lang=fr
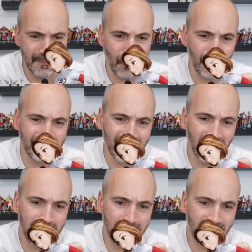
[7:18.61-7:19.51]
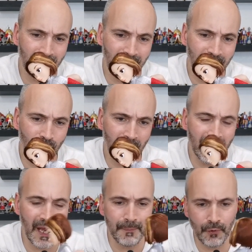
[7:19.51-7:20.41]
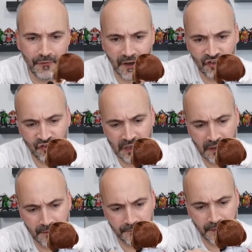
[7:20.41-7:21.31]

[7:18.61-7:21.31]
Bon, c'est quand même des figurines un peu fragiles.